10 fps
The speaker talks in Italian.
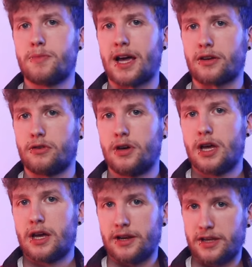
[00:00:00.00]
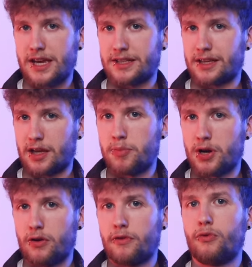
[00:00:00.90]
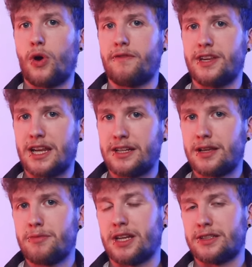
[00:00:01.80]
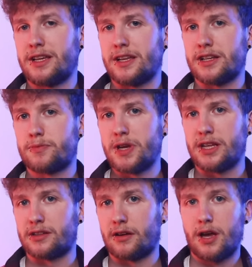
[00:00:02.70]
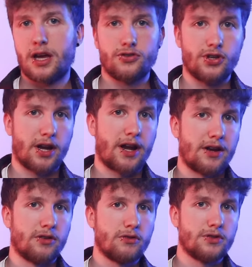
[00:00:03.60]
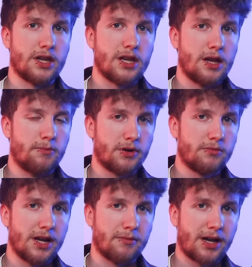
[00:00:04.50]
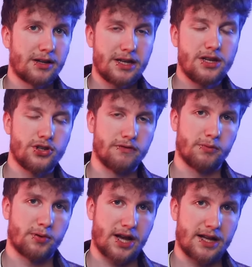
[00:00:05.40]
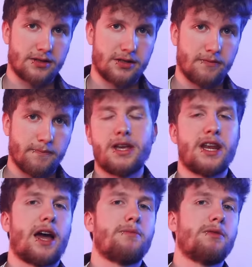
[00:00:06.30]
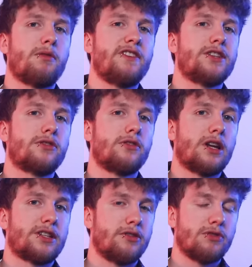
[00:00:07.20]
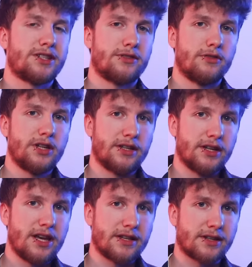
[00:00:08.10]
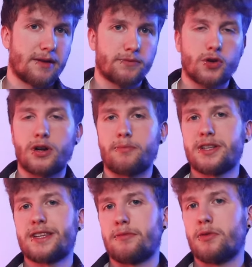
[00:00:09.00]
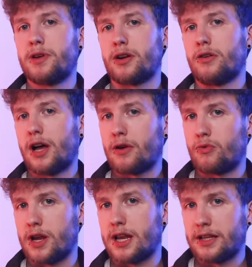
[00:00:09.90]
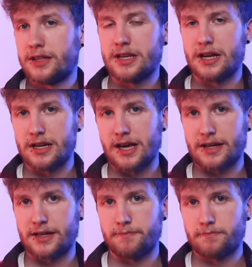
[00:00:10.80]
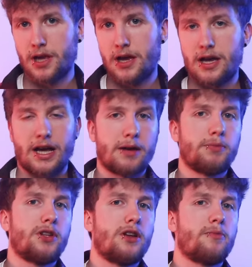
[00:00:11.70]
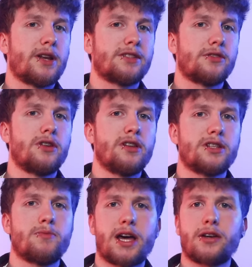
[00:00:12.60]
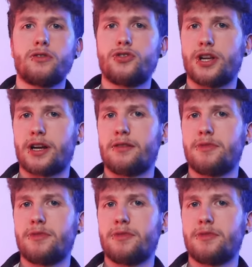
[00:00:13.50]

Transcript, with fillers: sbarco richiesta che però fu evidentemente respinta, generando così il problema che dicevo poc'anzi. Bene, abbiamo visto la situazione tedesca, ora passiamo però a quella degli alleati. A capo delle operazioni di sbarco c'era